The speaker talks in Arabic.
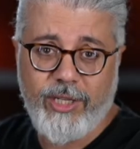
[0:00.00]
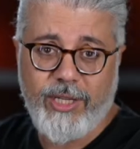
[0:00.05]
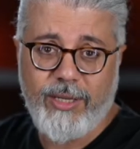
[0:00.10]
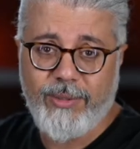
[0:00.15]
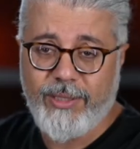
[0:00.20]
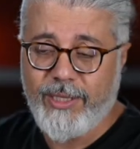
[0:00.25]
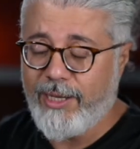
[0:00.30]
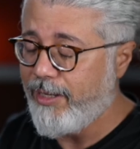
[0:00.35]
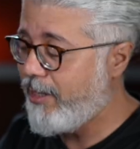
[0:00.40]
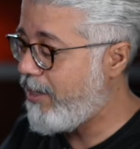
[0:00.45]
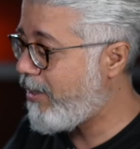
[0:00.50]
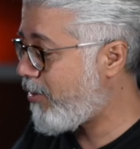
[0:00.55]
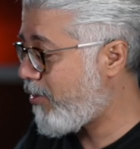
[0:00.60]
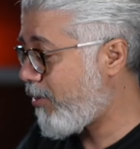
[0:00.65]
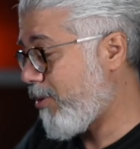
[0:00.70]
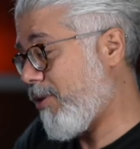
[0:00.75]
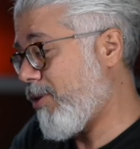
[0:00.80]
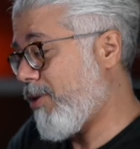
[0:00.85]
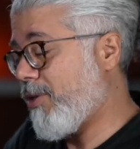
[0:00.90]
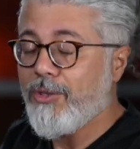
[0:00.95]
لي بالتعليقات
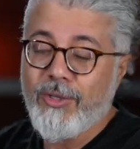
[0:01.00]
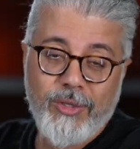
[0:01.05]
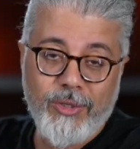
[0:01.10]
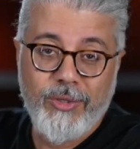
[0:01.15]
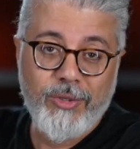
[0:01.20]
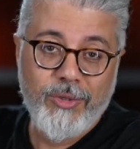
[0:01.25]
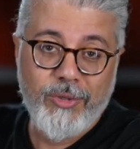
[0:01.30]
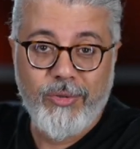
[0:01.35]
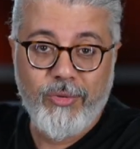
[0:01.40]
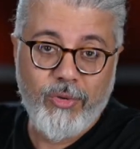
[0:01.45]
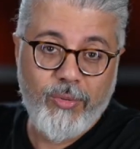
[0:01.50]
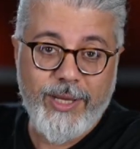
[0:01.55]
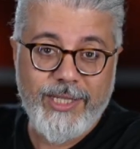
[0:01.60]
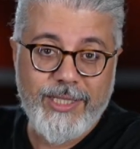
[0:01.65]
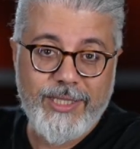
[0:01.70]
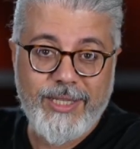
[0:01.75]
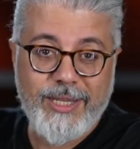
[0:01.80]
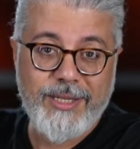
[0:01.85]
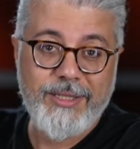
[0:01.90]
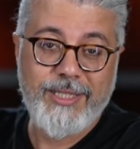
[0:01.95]

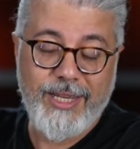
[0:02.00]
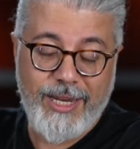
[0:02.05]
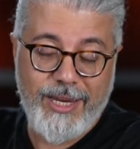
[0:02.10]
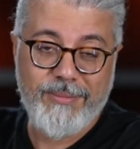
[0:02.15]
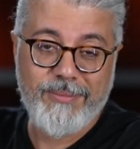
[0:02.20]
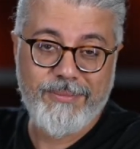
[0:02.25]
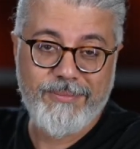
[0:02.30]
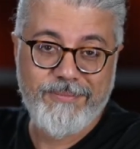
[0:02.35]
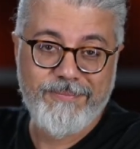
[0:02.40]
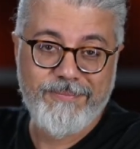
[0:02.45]
وبس سلام